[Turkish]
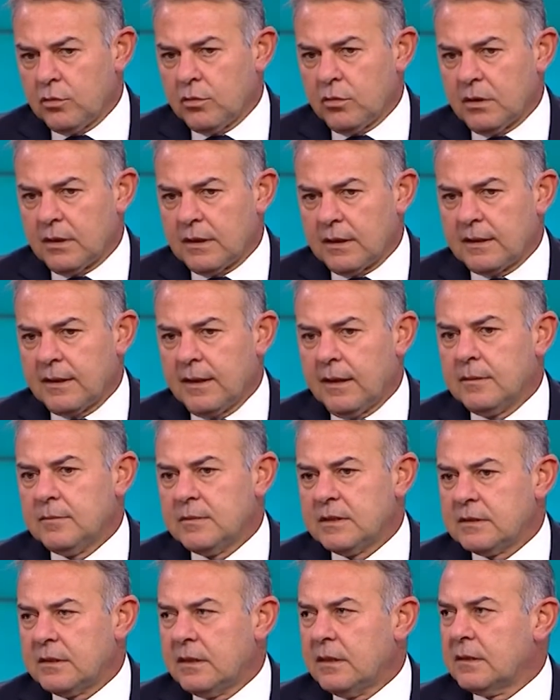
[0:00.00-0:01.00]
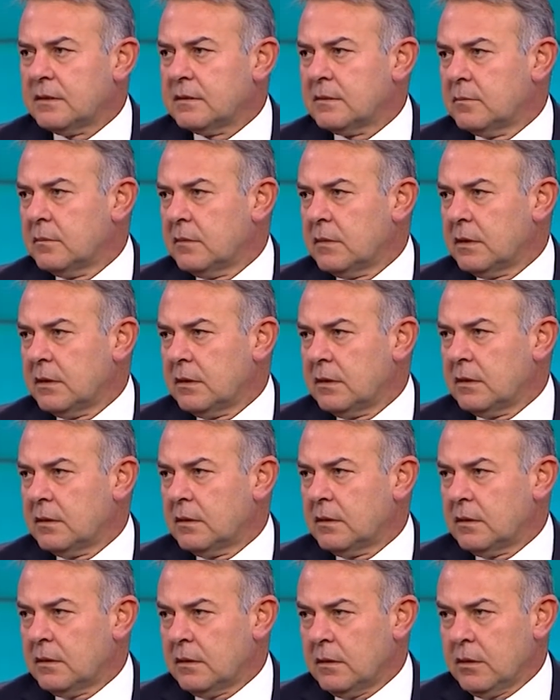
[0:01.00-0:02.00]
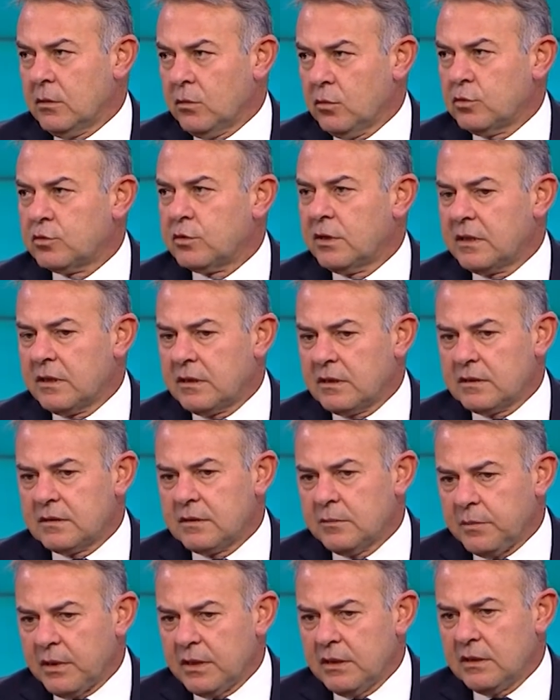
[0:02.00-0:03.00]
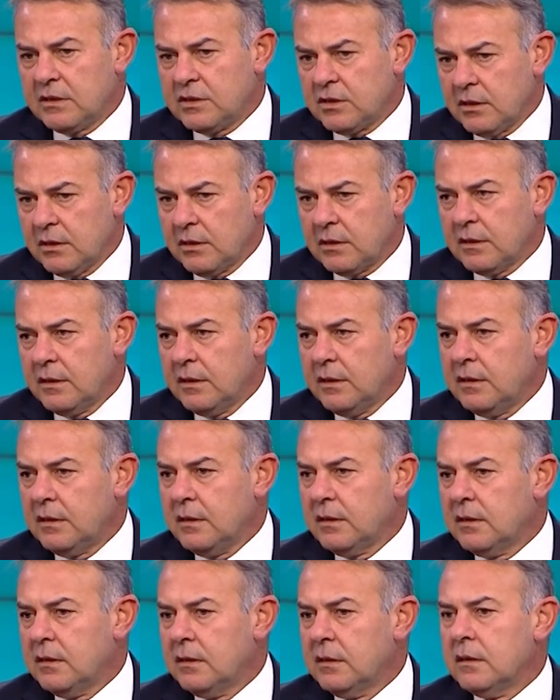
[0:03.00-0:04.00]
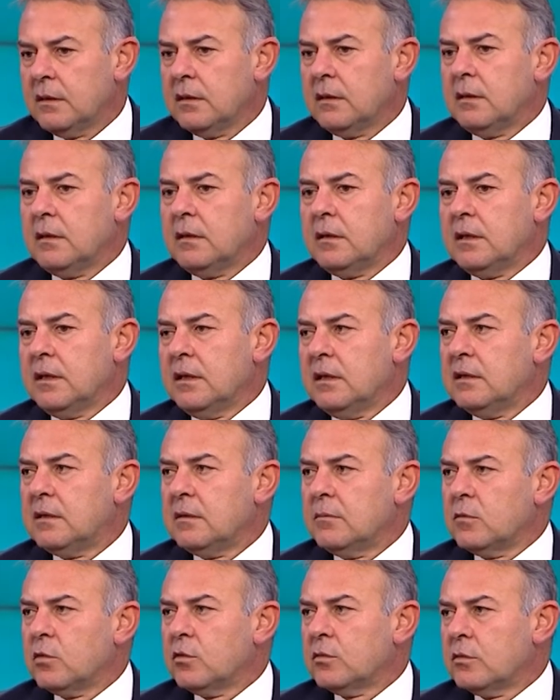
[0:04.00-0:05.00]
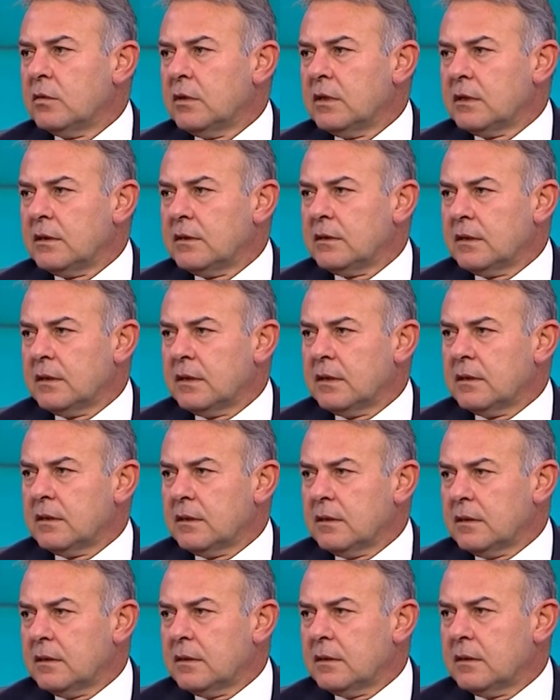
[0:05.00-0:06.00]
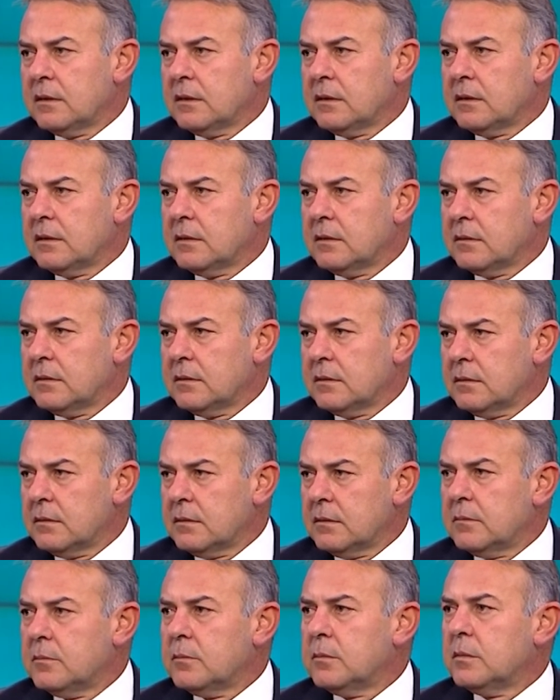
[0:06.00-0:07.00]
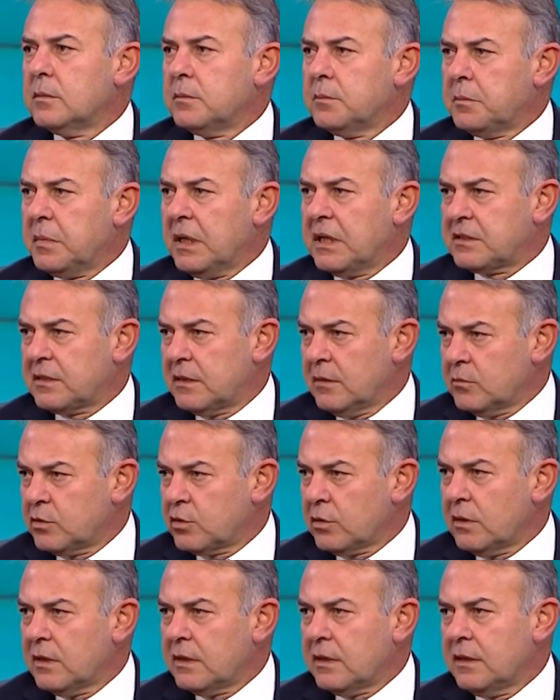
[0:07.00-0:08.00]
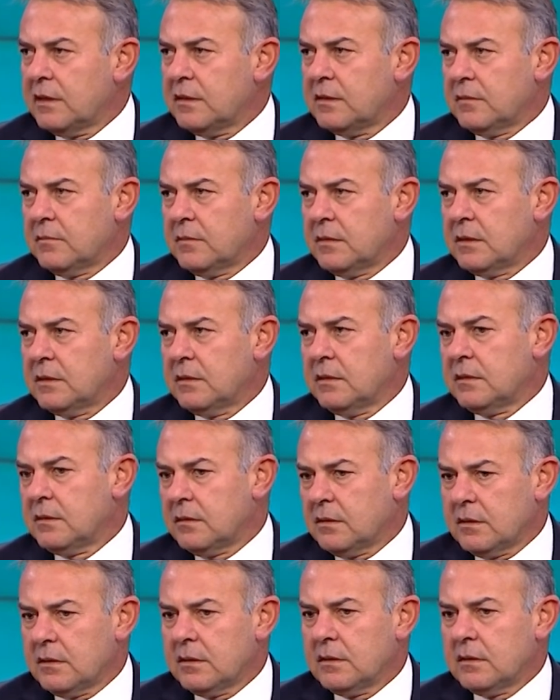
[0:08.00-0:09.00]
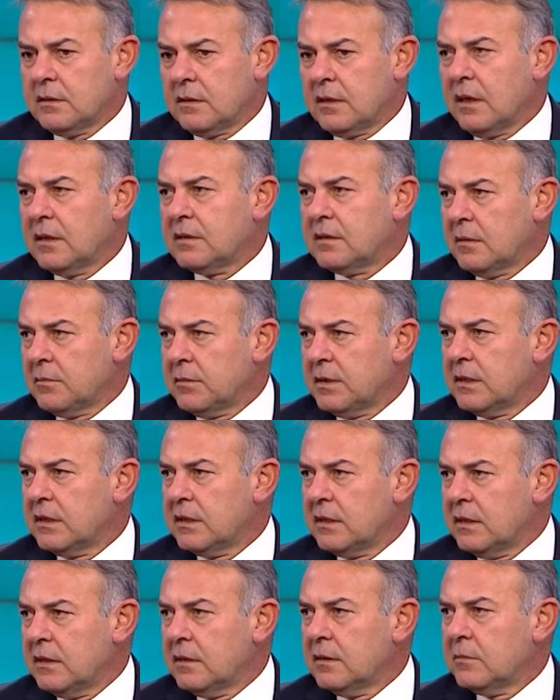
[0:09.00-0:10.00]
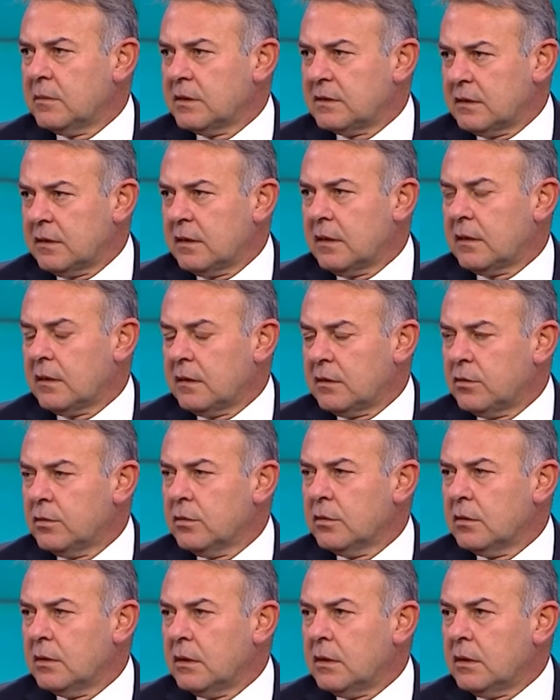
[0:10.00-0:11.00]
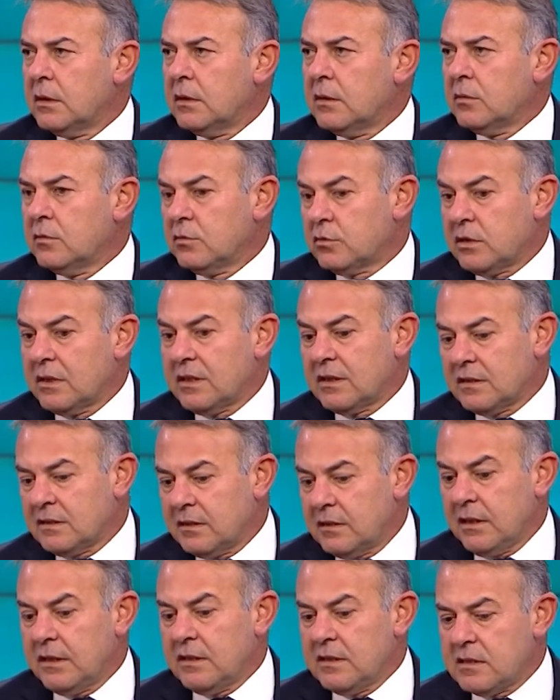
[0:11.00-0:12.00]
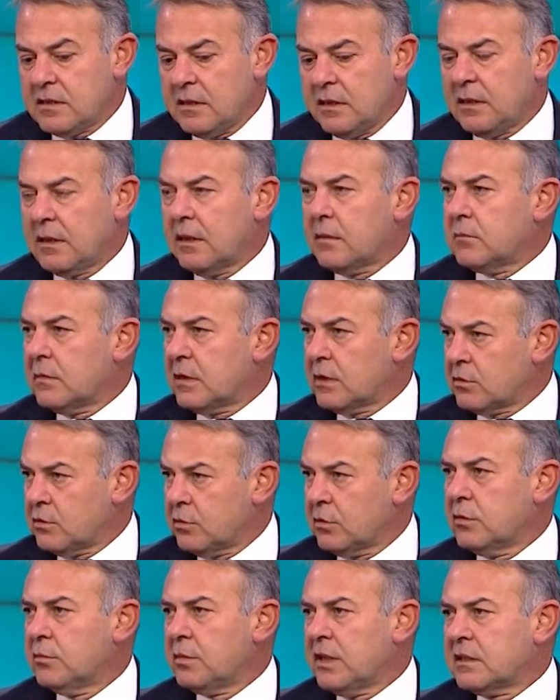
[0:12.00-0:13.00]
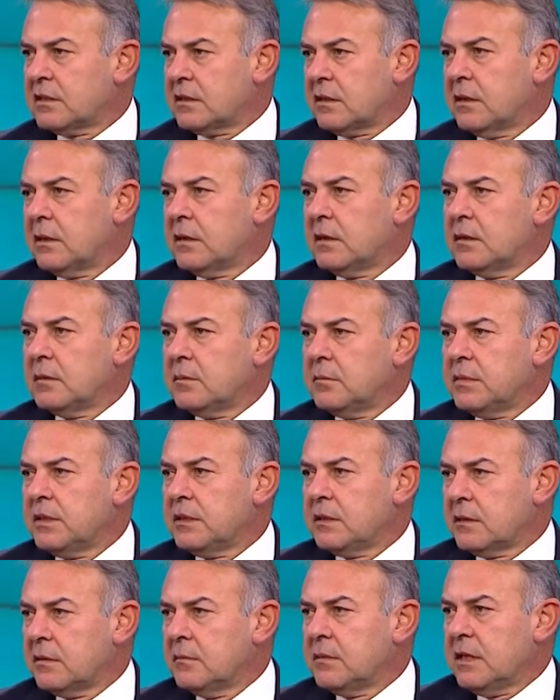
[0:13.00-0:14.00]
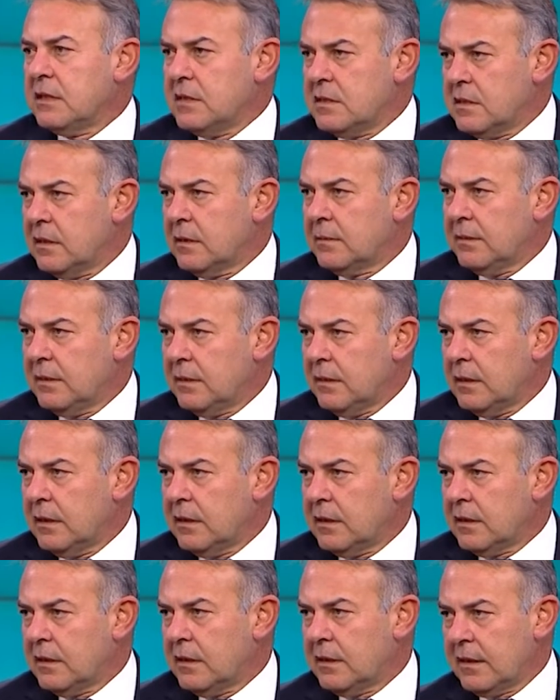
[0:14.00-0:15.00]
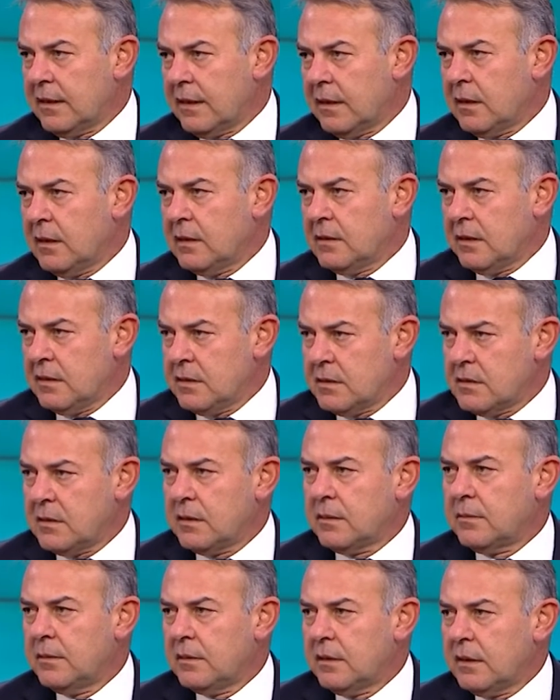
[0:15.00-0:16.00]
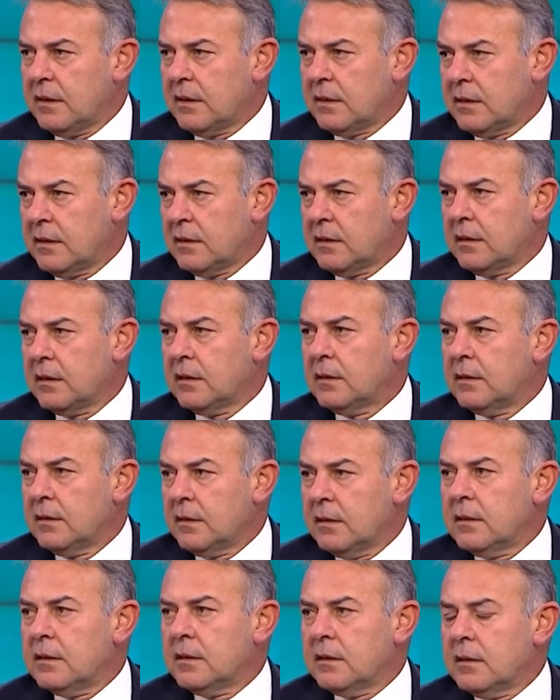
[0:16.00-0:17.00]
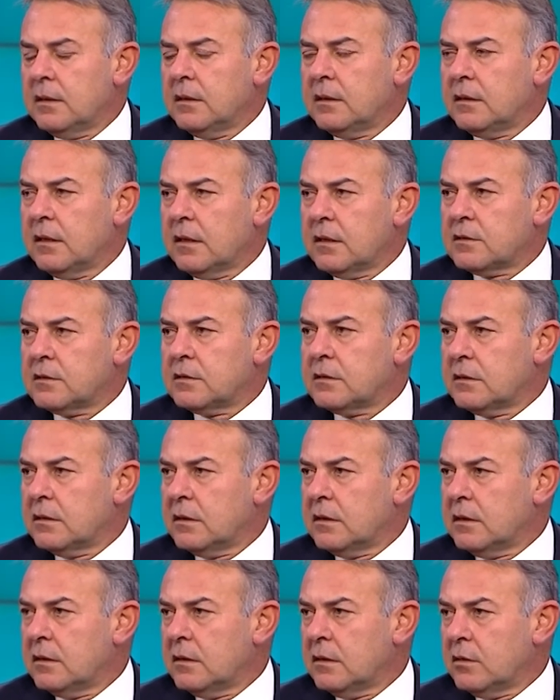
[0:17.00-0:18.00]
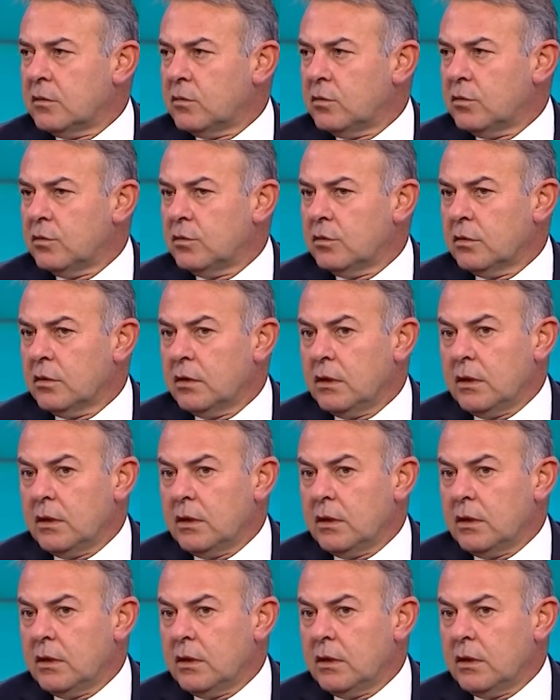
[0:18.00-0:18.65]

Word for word: olarak gelmesi lazım. E, uluslararası balıkçılıkla ilgili eğitim konularında e, başlamış olan eğitimlerin e, daha tabana yayılması gerekiyor. Uluslararası denizcilik yapmak çünkü başka bir takım denizcilik bilgilerine de, genel denizcilik bilgilerine de ihtiyaç e, duyuyor.